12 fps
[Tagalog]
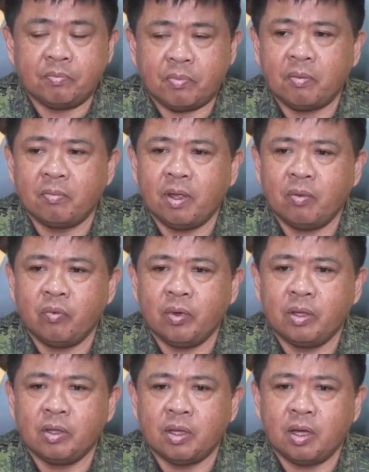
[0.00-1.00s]
problem
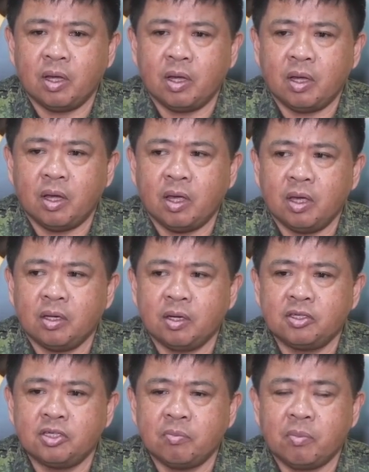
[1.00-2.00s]
when uh, I
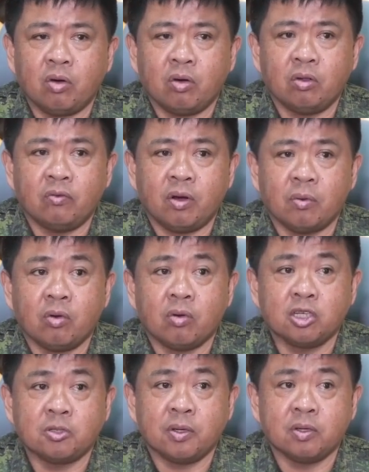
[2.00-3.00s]
received a call from
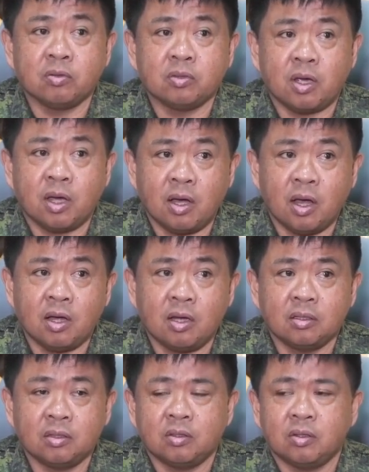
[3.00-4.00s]
Congressman Consaga.
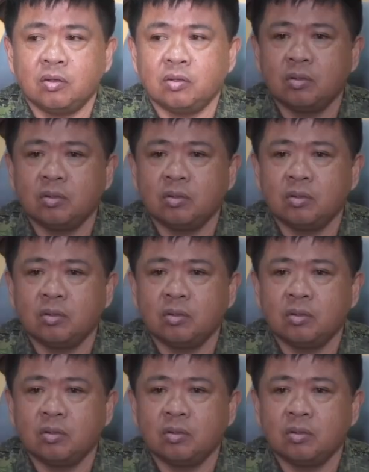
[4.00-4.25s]
mm. no?